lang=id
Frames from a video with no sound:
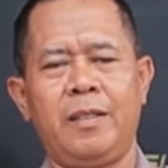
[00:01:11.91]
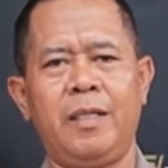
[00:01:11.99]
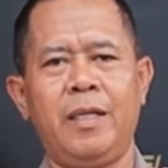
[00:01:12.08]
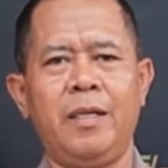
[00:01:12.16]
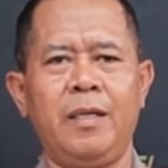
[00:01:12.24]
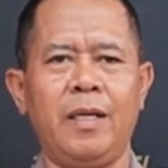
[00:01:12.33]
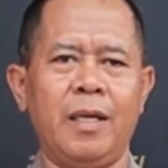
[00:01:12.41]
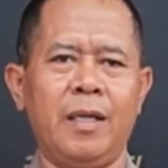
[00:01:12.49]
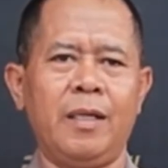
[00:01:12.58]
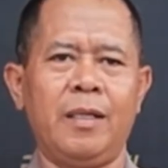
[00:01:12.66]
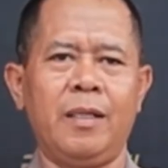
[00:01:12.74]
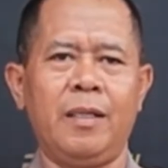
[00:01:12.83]

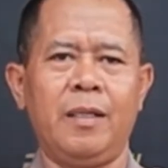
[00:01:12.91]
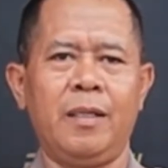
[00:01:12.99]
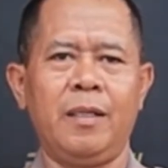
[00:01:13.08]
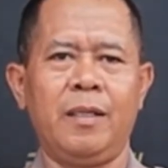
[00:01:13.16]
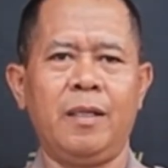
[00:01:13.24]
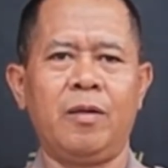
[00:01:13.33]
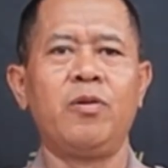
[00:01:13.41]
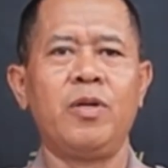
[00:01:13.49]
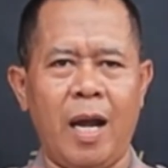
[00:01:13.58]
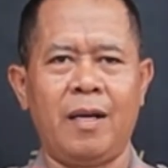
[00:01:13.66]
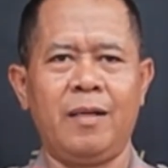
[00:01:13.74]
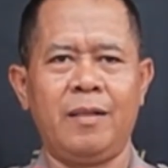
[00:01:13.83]
dinding
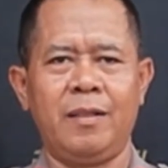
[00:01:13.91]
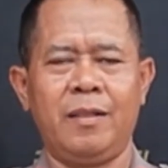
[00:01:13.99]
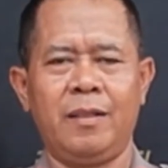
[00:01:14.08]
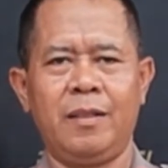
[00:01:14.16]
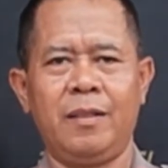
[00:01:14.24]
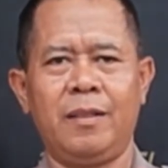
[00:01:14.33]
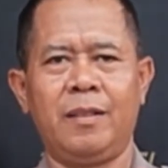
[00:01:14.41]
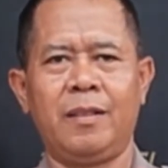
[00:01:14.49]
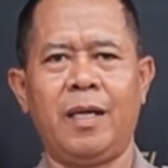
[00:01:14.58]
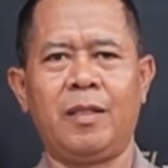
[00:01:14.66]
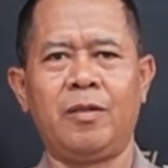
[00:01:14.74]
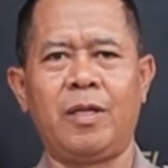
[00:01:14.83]
gudang
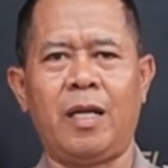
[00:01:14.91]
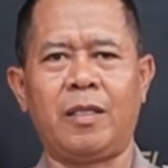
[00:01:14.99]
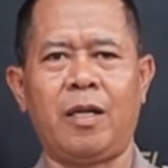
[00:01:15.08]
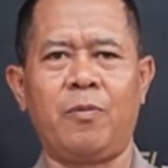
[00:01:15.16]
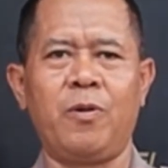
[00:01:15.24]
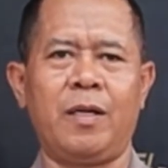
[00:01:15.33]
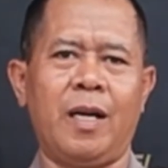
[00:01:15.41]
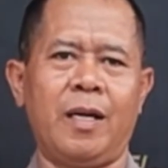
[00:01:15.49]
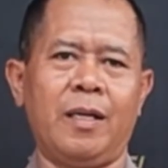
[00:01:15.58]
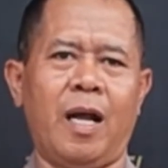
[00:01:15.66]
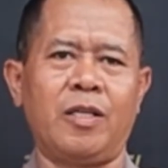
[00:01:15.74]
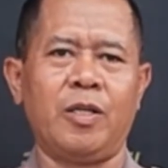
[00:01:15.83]
yaitu yang terbuat
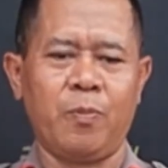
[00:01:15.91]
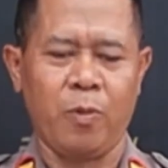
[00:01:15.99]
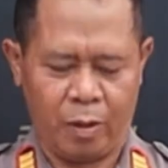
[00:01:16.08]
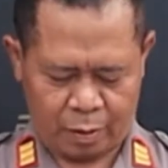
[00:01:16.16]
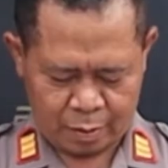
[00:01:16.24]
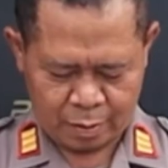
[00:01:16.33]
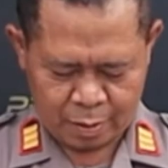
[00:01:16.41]
dari kalsibot.